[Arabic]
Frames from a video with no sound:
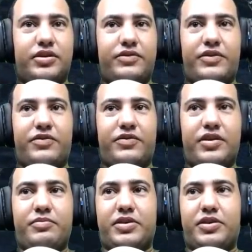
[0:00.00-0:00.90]
اف اف
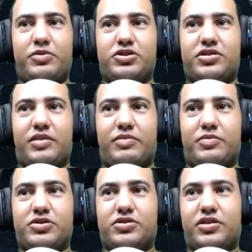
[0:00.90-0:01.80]
بيبص لي
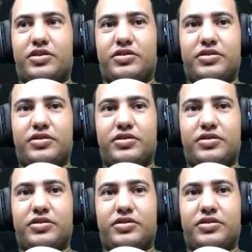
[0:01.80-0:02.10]
بيبص لي